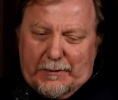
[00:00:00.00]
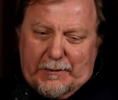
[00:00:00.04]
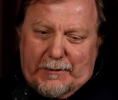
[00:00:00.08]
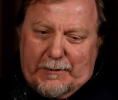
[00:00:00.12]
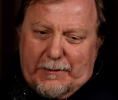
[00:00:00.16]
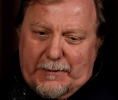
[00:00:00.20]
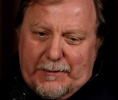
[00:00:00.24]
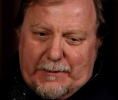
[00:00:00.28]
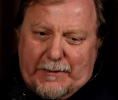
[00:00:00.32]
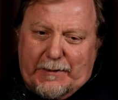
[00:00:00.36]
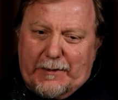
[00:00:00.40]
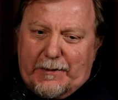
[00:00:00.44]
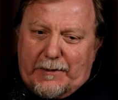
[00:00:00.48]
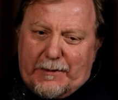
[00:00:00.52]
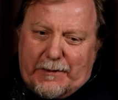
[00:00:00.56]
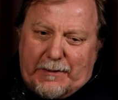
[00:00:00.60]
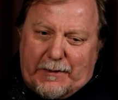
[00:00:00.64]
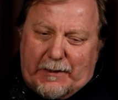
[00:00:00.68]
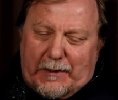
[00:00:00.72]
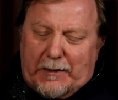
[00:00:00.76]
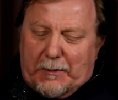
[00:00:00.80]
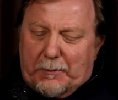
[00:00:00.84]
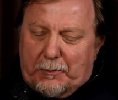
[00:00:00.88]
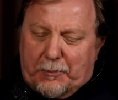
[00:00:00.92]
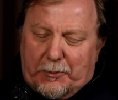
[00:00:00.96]
eh, chi è in
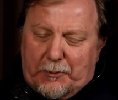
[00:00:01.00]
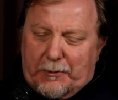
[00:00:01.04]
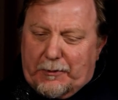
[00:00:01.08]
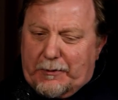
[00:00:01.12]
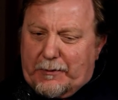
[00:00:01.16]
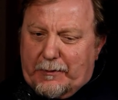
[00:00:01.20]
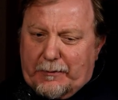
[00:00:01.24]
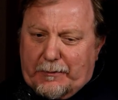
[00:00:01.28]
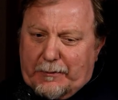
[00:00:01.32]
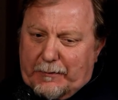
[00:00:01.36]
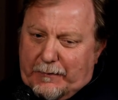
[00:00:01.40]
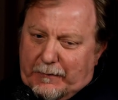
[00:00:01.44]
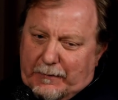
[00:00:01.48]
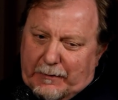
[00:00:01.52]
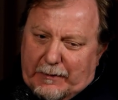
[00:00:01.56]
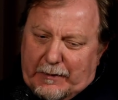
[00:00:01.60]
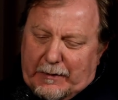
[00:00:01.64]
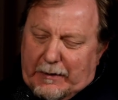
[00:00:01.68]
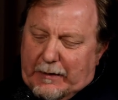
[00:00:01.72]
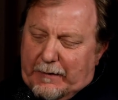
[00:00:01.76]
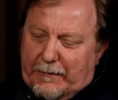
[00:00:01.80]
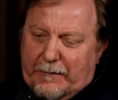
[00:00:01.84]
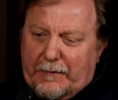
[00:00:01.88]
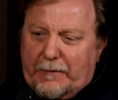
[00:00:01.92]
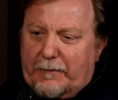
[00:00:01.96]
campo, che questi
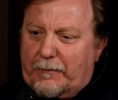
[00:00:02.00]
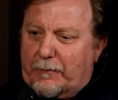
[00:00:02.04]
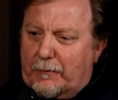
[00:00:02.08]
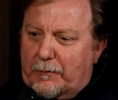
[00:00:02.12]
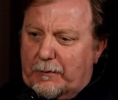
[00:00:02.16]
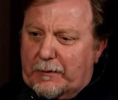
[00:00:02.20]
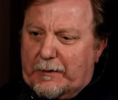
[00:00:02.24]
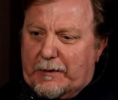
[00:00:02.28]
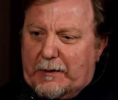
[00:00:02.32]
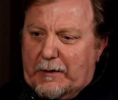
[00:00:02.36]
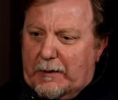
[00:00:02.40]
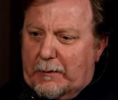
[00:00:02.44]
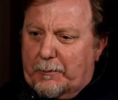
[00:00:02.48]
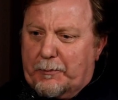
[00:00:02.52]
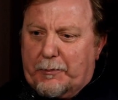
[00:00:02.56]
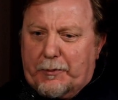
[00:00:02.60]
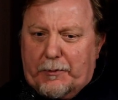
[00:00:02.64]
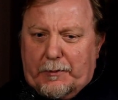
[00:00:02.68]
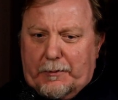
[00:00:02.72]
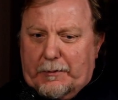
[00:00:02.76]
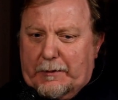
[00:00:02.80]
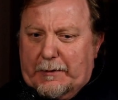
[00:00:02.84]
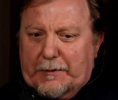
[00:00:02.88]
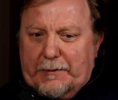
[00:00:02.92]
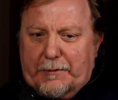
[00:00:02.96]
ragazzi che sono in
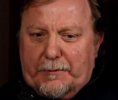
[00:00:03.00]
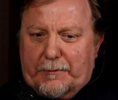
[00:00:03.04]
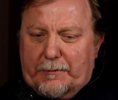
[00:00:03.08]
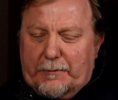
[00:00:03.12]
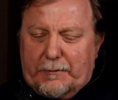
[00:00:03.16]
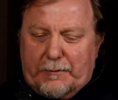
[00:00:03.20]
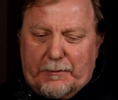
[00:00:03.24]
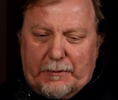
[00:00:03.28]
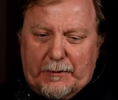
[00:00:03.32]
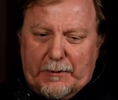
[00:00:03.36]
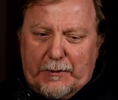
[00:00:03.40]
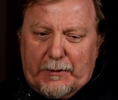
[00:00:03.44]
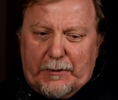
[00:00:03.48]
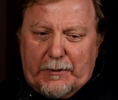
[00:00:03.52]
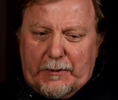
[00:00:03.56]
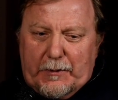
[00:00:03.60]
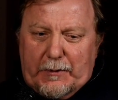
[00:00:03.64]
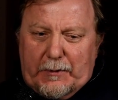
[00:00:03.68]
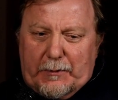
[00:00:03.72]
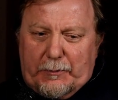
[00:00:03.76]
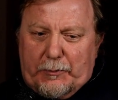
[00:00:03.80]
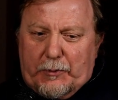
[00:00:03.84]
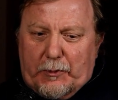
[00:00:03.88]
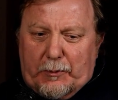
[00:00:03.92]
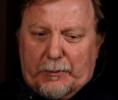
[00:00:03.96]
campo hanno
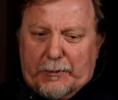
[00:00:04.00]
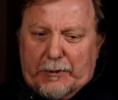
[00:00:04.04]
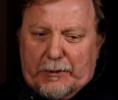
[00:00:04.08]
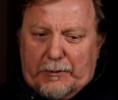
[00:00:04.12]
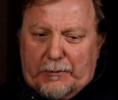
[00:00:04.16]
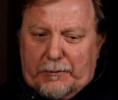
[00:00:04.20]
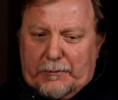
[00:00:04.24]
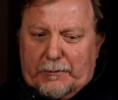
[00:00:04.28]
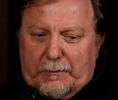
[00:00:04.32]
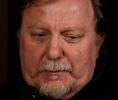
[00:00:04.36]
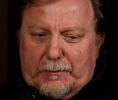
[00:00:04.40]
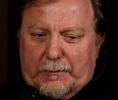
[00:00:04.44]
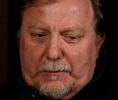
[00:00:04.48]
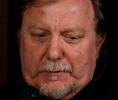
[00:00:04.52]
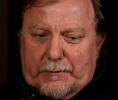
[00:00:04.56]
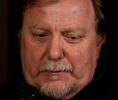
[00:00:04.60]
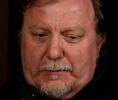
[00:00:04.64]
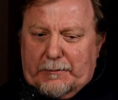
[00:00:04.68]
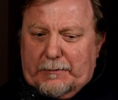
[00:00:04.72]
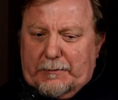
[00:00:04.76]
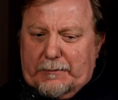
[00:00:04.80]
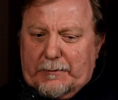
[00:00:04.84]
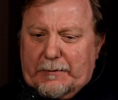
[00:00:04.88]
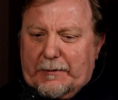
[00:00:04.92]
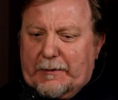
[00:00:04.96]
più o
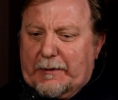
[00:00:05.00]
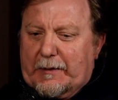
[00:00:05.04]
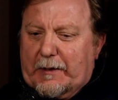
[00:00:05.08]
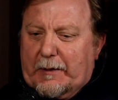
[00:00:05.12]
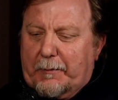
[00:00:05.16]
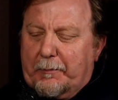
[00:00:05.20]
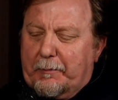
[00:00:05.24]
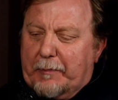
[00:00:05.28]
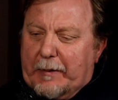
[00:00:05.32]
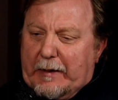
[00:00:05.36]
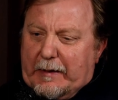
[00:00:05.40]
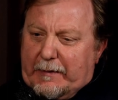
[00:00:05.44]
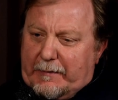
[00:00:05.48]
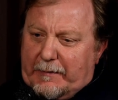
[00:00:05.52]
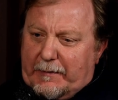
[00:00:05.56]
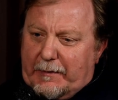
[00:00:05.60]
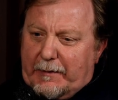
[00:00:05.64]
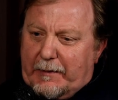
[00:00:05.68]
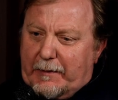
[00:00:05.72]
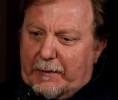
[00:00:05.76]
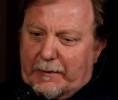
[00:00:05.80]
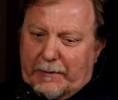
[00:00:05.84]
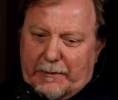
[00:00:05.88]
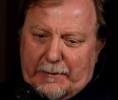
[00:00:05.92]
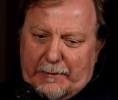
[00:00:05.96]
meno gran
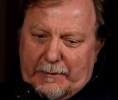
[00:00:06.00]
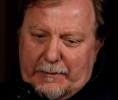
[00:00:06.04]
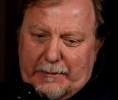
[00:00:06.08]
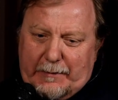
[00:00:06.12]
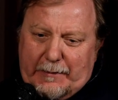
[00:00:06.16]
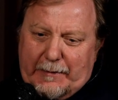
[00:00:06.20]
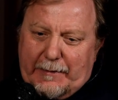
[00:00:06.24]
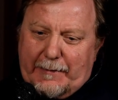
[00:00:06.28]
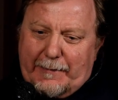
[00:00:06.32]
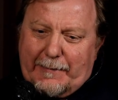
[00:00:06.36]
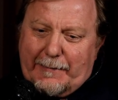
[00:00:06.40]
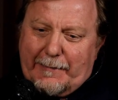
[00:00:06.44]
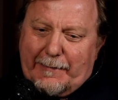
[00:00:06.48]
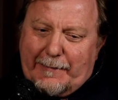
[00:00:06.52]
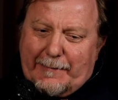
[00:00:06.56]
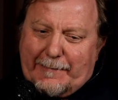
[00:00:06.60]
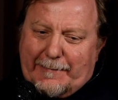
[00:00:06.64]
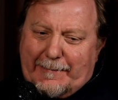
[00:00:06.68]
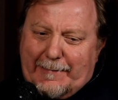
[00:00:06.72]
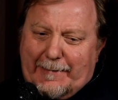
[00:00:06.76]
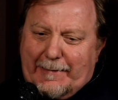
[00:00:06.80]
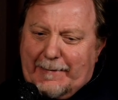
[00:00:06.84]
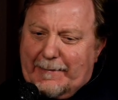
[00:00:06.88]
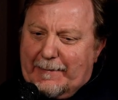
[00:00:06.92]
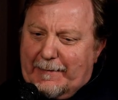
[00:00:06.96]
parte
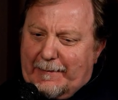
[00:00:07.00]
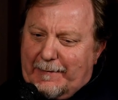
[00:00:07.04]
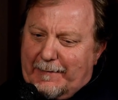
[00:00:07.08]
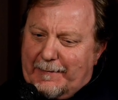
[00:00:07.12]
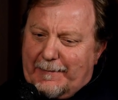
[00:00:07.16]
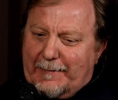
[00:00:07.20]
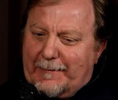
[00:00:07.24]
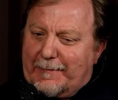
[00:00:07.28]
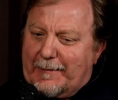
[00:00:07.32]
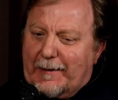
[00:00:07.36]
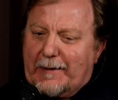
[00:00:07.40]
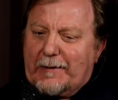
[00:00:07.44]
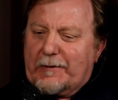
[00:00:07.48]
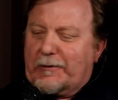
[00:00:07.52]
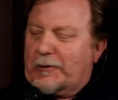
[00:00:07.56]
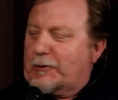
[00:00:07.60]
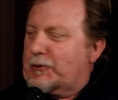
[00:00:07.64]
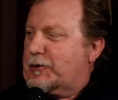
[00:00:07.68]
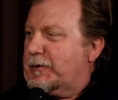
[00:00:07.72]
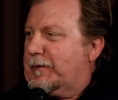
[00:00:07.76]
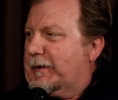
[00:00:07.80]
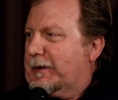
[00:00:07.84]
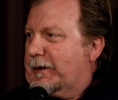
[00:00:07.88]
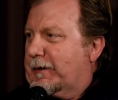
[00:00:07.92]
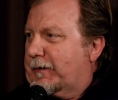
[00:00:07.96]
l'età di tanti
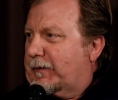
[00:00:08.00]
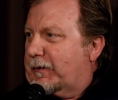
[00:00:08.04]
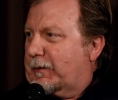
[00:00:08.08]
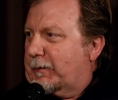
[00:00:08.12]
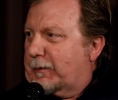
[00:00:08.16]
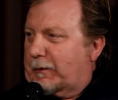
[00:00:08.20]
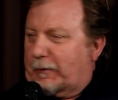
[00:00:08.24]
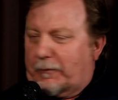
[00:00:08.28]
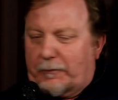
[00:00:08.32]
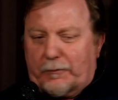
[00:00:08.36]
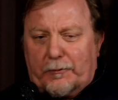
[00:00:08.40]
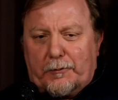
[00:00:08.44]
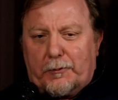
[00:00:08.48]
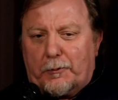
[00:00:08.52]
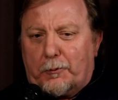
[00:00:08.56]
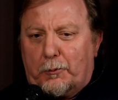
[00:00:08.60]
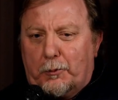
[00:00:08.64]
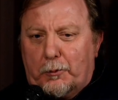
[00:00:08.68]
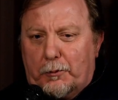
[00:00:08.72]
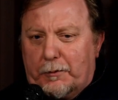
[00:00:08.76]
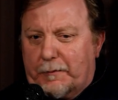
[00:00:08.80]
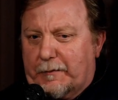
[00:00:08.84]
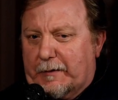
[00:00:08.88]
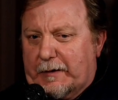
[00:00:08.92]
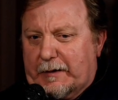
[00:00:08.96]
giovanissimi che sono in
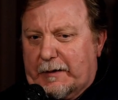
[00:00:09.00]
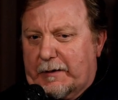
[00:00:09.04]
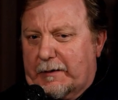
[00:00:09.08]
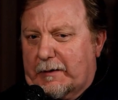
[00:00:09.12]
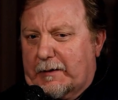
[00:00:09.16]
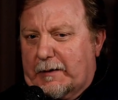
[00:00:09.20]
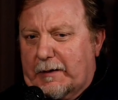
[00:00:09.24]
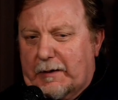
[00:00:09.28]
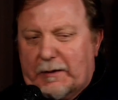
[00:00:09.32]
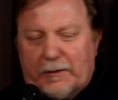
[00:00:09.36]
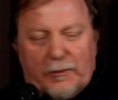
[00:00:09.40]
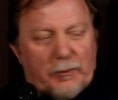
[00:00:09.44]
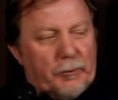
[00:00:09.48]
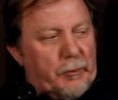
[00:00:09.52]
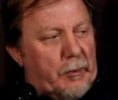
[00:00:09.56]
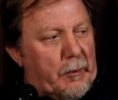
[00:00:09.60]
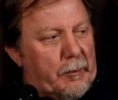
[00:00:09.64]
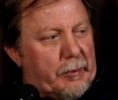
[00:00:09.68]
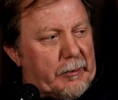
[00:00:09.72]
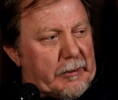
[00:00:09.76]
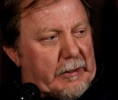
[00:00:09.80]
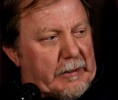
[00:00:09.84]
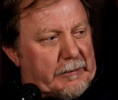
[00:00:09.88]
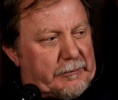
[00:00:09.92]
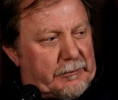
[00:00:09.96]
curva, che ieri hanno
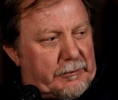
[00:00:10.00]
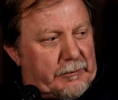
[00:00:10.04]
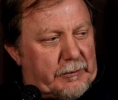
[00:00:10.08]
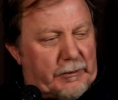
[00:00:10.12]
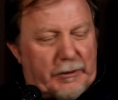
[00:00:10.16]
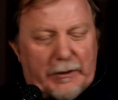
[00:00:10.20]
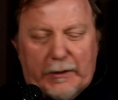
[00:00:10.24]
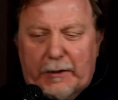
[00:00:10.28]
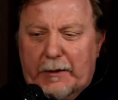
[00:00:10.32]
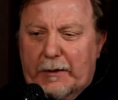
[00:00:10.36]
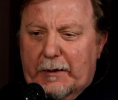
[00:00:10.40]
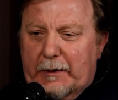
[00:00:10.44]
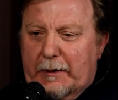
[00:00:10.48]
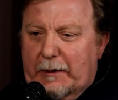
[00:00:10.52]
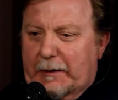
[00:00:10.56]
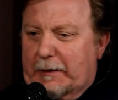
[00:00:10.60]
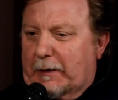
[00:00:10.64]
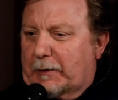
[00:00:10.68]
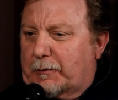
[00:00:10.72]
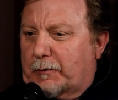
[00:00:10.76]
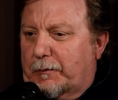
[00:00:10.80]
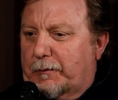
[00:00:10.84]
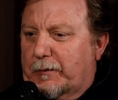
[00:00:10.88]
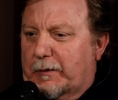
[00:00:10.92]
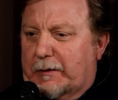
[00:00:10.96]
popolato e
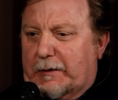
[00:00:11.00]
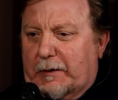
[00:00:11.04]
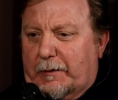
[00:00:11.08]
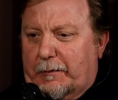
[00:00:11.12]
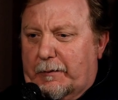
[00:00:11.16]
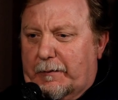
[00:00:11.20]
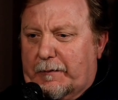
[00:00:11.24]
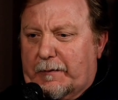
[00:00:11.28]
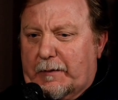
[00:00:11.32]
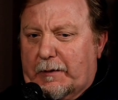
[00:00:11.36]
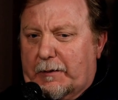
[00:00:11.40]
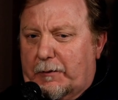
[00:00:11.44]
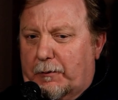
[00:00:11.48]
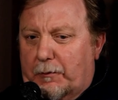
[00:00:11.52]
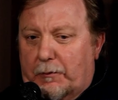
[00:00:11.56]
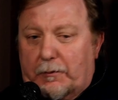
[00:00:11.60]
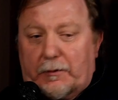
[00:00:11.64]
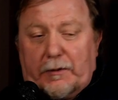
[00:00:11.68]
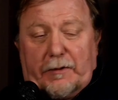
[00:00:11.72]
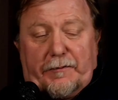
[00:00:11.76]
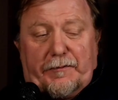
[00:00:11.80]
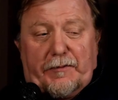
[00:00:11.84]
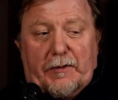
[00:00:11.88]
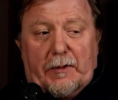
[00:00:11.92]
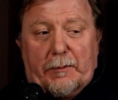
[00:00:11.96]
dato vita a questa
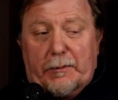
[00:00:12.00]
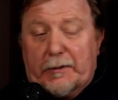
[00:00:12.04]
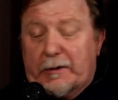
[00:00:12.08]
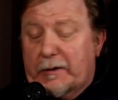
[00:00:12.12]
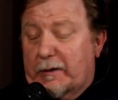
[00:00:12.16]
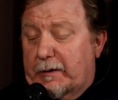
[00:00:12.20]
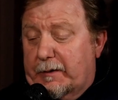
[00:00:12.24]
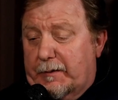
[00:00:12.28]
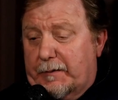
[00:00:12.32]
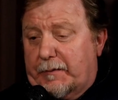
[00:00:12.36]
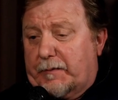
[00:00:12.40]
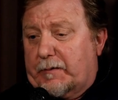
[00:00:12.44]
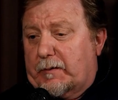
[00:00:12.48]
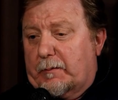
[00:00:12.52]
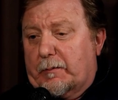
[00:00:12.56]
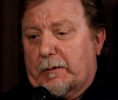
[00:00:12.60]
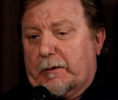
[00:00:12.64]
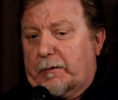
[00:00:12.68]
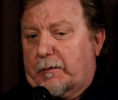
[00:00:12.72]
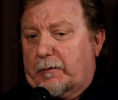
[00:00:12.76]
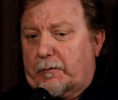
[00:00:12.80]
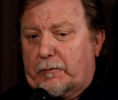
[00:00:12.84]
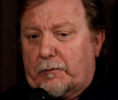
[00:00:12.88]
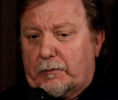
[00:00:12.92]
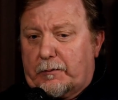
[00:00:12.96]
coreografia bellissima, a
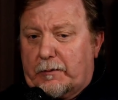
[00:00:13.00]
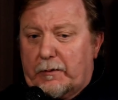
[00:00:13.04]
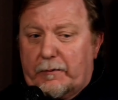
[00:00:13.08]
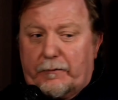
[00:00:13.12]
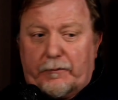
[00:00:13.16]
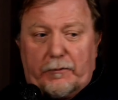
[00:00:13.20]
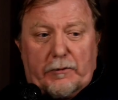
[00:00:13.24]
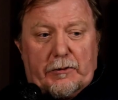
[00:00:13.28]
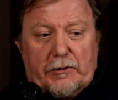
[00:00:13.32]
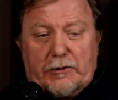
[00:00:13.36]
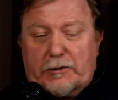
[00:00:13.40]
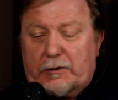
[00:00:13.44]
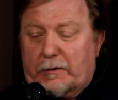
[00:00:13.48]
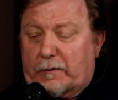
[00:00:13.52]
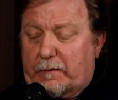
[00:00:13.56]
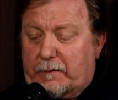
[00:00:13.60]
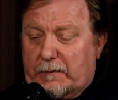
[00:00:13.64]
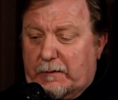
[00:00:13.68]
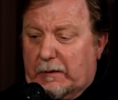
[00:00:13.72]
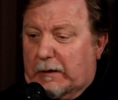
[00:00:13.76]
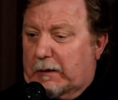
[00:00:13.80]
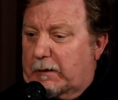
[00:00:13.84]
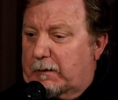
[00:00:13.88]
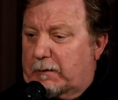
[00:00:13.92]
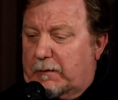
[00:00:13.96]
questo tifo
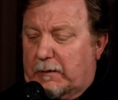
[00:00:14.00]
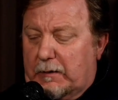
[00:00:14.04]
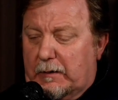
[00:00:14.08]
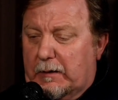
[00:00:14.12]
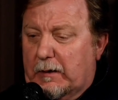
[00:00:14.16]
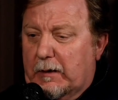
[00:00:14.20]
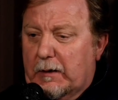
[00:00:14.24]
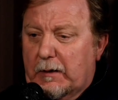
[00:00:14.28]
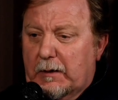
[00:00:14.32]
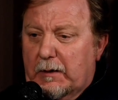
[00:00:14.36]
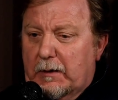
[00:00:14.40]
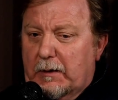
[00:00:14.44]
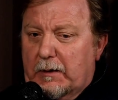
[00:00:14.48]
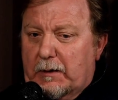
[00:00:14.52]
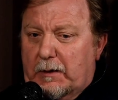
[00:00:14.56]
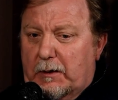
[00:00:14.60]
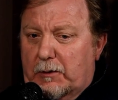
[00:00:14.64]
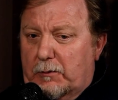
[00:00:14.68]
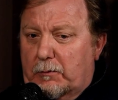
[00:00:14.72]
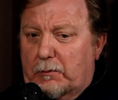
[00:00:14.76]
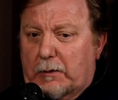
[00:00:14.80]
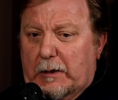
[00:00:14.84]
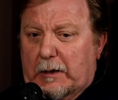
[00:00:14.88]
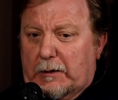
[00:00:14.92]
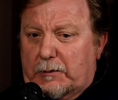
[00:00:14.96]
incessante che è
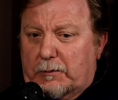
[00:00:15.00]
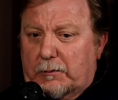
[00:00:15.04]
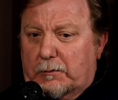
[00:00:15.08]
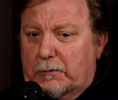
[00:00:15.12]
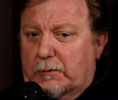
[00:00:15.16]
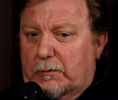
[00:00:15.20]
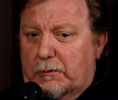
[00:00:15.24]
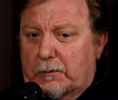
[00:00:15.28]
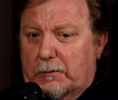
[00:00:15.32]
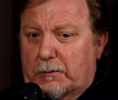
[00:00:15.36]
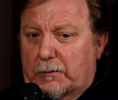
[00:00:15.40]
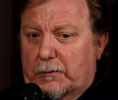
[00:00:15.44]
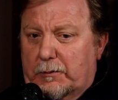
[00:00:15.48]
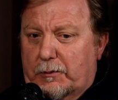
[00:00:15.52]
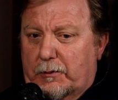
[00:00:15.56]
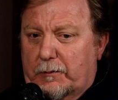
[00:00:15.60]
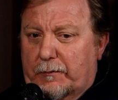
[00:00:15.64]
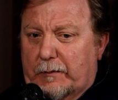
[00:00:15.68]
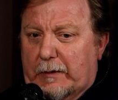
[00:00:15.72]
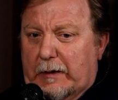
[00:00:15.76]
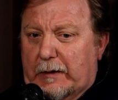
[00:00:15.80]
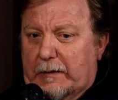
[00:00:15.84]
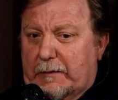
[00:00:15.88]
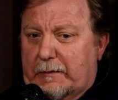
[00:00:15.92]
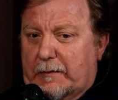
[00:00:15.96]
durato
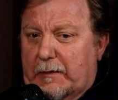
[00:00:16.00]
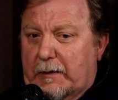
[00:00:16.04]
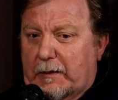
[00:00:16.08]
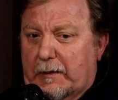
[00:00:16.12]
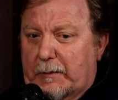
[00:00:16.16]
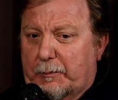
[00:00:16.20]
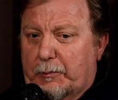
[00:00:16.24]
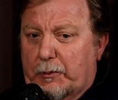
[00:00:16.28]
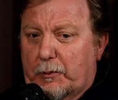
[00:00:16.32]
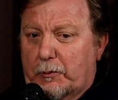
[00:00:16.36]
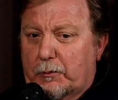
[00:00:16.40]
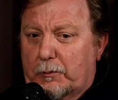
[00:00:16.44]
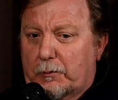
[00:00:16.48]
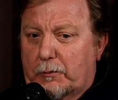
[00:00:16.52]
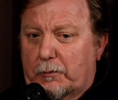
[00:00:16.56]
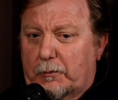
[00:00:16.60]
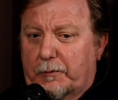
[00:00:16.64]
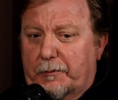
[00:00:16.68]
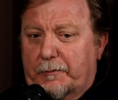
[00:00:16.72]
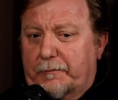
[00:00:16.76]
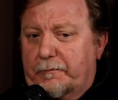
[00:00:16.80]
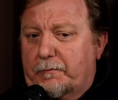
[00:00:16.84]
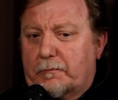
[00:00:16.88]
90 più